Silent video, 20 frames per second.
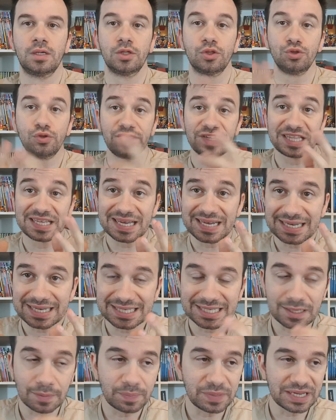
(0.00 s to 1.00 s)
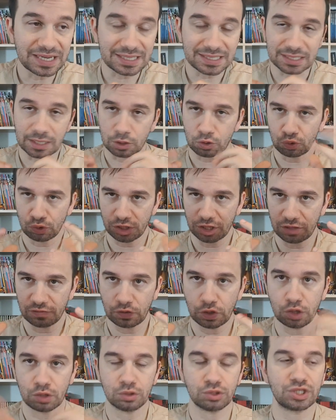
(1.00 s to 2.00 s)
Dovete anche sapere, se alcuni di
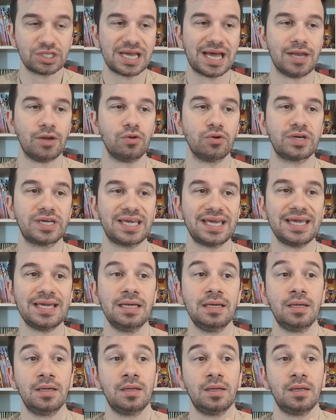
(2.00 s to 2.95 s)
voi non lo sanno, che